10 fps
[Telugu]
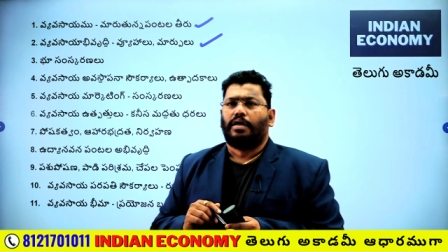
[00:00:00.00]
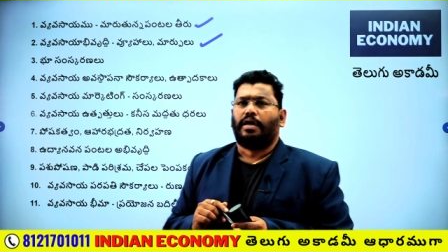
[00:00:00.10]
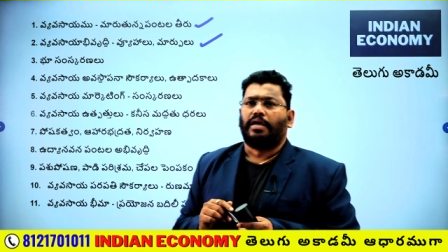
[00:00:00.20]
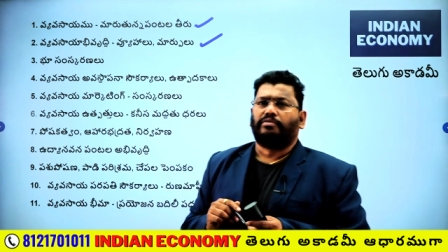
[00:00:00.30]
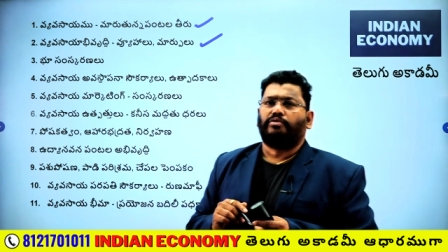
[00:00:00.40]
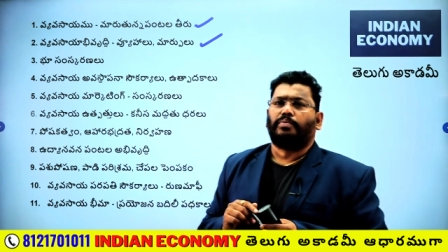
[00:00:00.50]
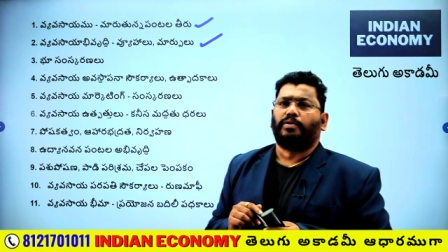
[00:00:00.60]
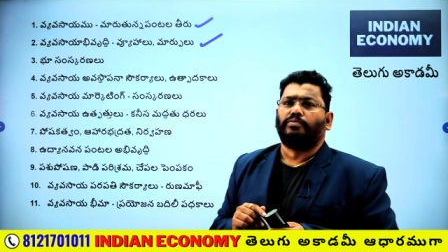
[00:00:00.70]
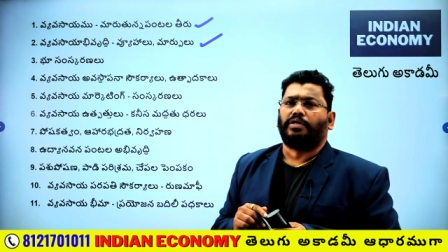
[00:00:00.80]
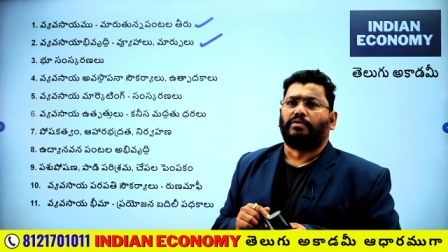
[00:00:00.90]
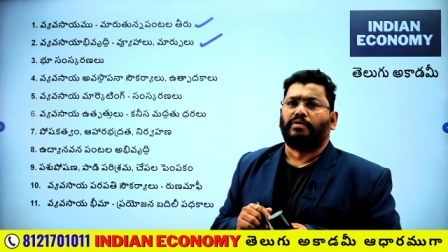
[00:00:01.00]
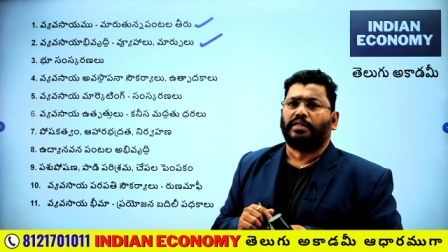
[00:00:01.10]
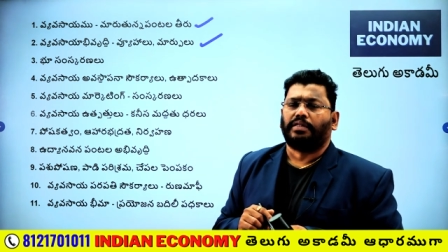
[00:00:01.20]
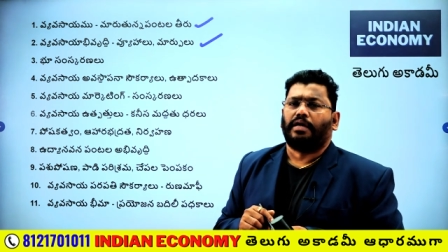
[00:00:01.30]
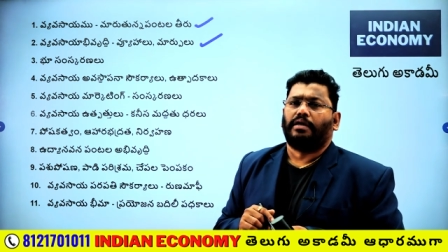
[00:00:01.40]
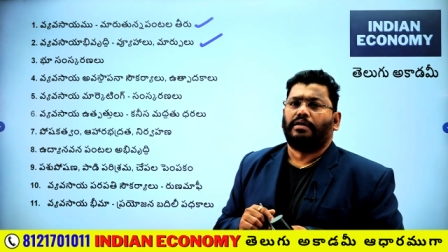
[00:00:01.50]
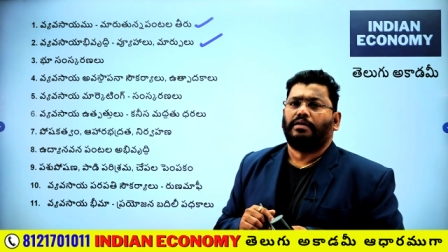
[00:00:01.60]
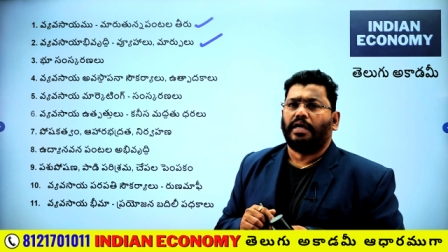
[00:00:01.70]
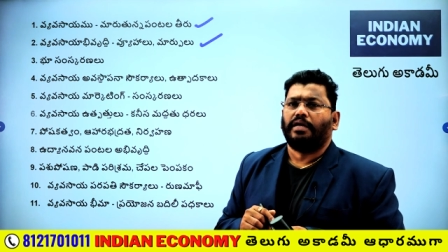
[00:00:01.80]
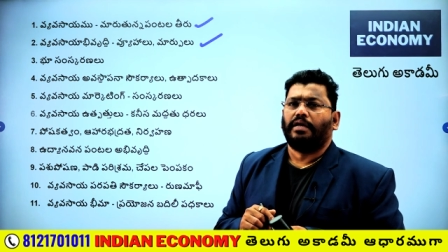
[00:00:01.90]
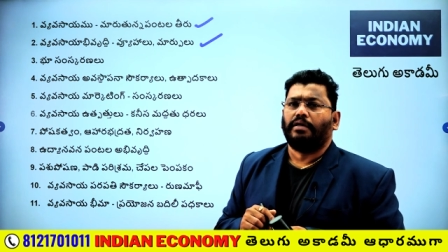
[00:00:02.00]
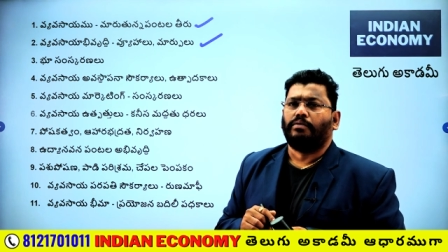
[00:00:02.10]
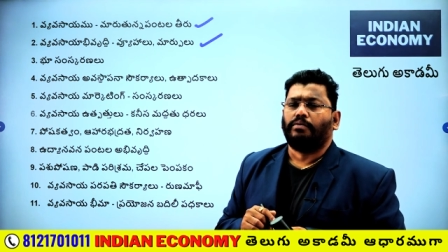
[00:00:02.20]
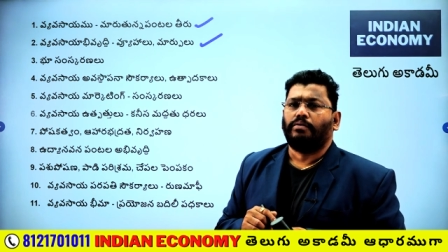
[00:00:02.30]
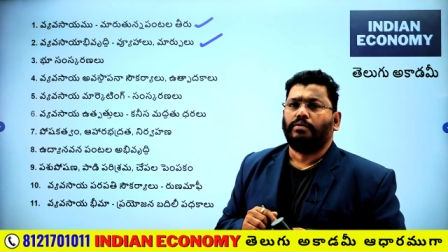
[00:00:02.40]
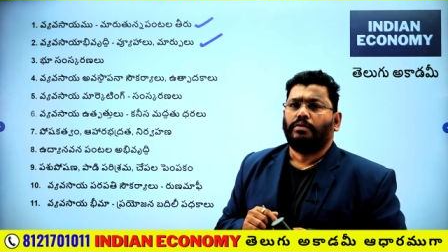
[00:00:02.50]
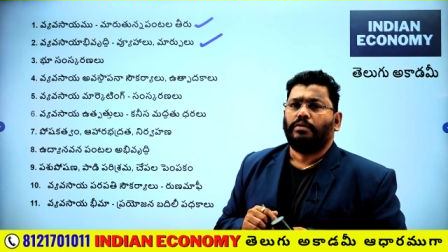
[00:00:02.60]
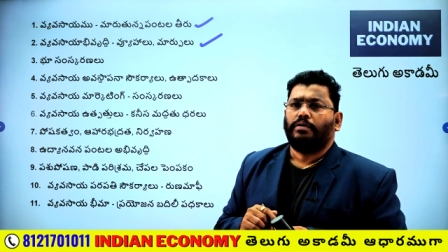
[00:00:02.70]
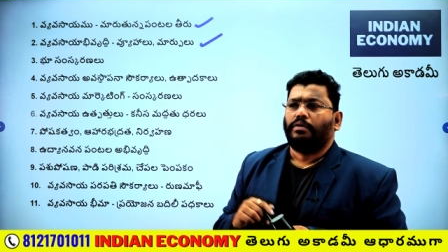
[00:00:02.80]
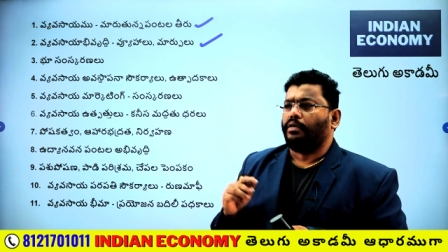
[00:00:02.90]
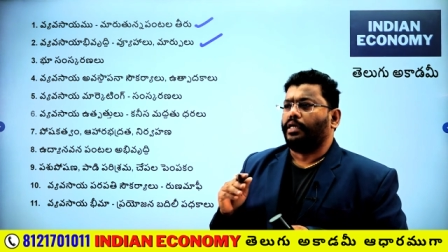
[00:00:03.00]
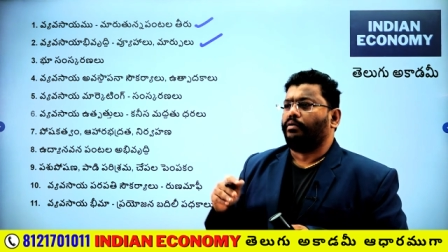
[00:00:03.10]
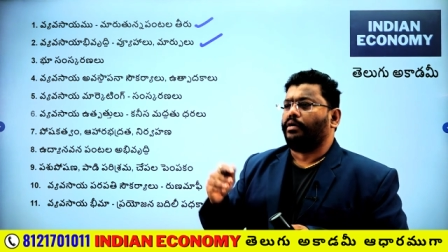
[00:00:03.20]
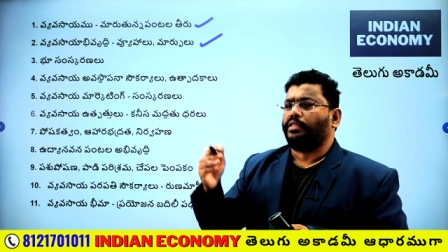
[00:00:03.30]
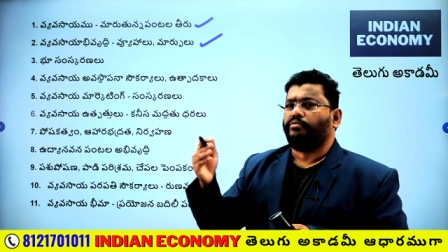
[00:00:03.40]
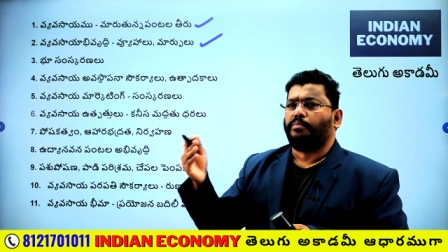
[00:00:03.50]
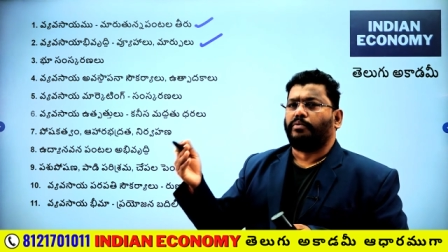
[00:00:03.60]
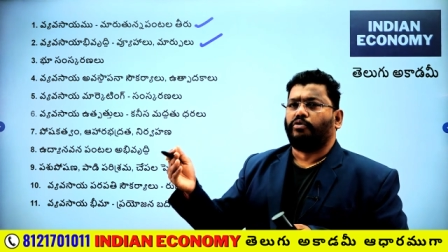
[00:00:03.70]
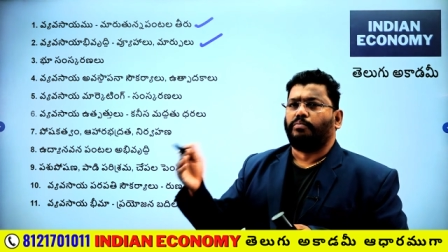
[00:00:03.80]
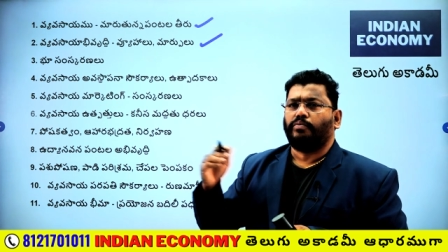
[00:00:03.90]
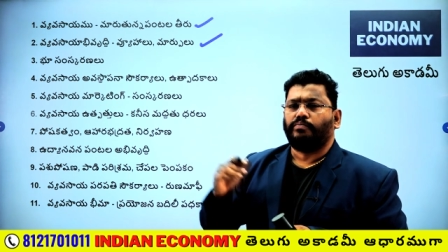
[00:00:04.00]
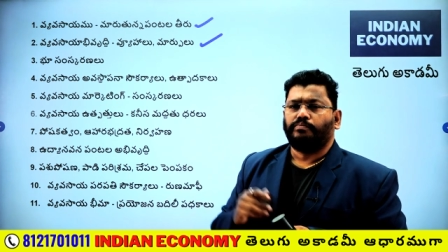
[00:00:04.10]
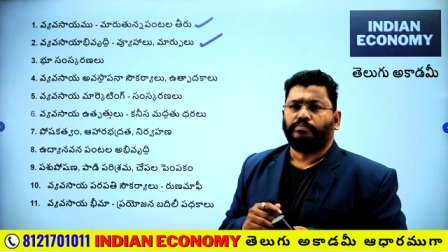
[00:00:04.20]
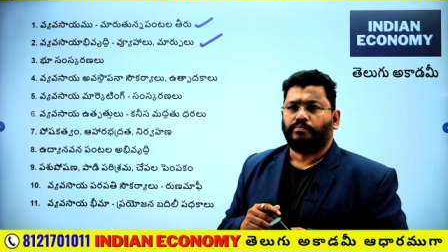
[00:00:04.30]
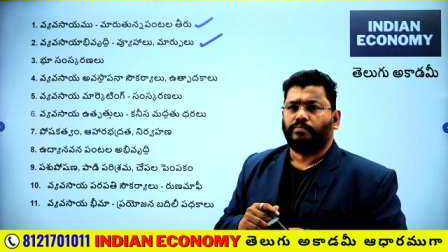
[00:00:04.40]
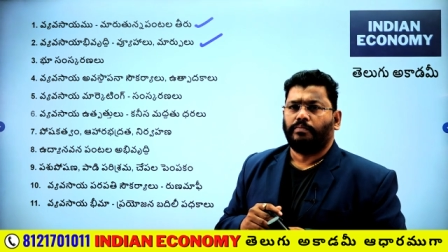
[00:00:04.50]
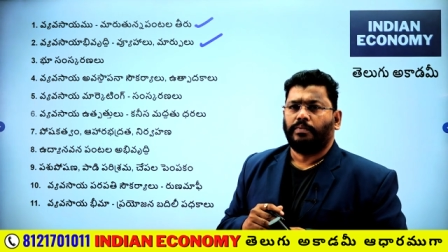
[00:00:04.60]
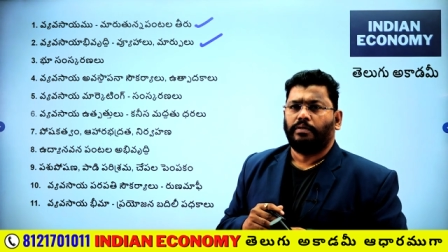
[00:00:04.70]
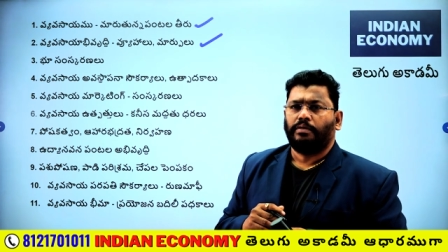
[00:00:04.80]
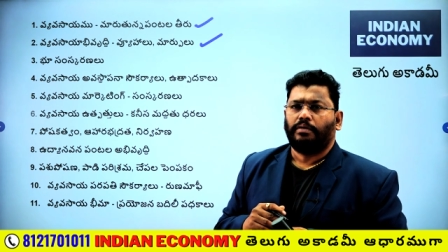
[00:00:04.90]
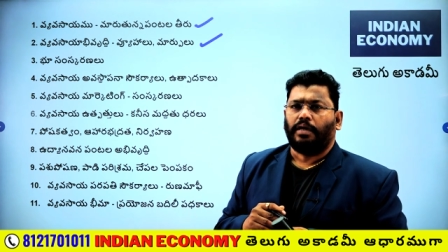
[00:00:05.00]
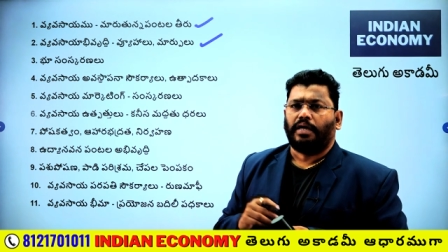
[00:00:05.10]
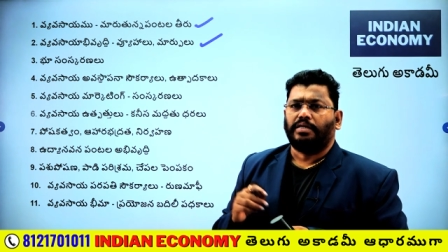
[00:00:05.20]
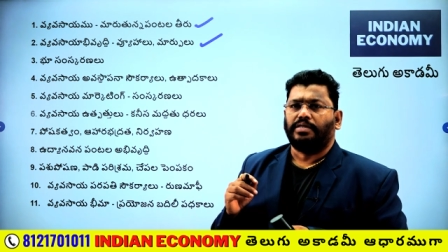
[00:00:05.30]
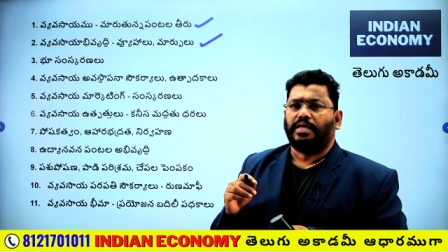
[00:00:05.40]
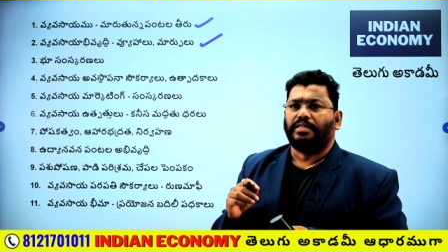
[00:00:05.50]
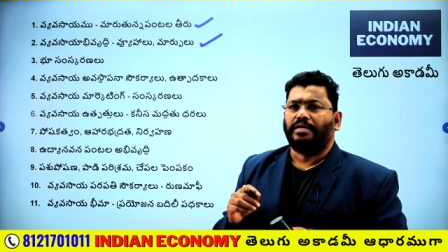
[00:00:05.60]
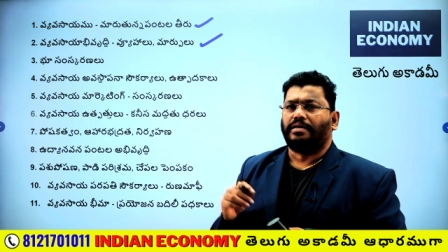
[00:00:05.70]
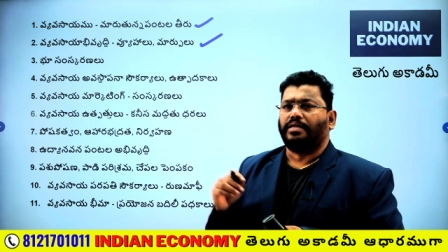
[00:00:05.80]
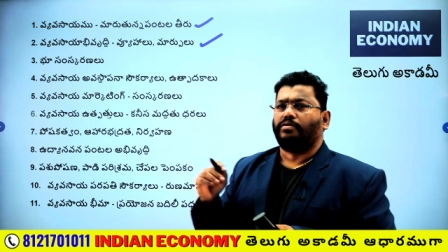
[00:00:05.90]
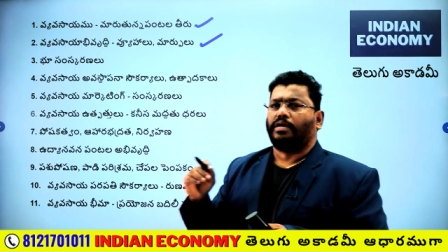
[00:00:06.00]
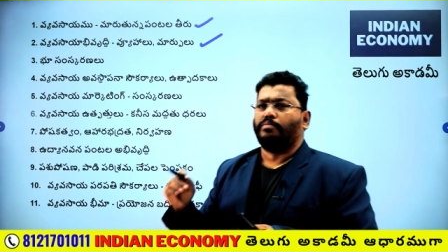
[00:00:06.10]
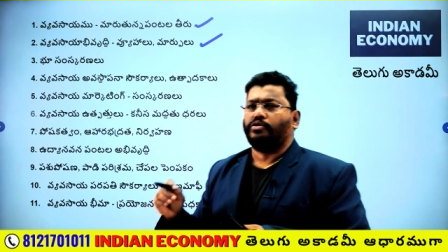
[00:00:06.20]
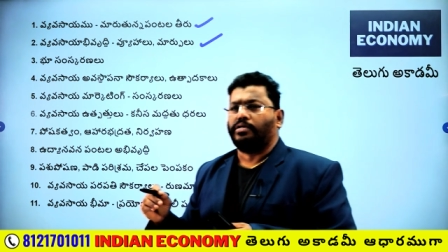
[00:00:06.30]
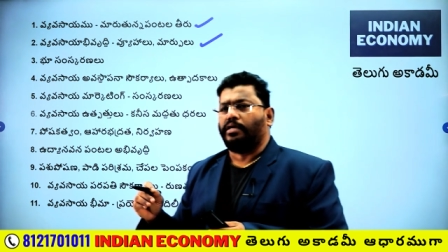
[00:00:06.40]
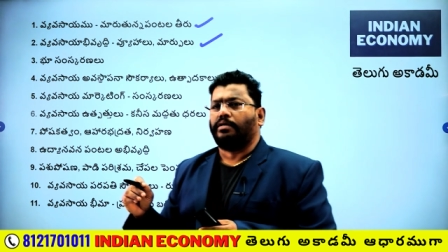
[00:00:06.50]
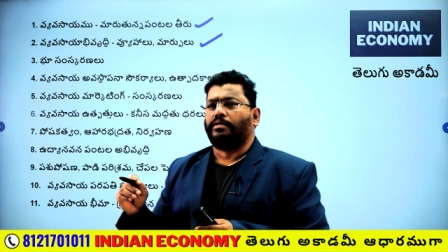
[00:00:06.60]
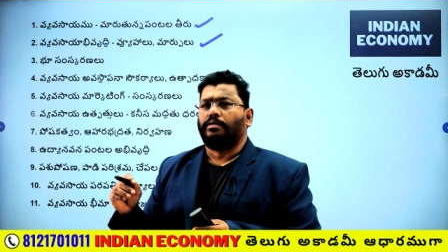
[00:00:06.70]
హరిత విప్లవం తర్వాత అని నేను రెండవ హరిత విప్లవము అలానే జాతీయ రైతు కమిషన్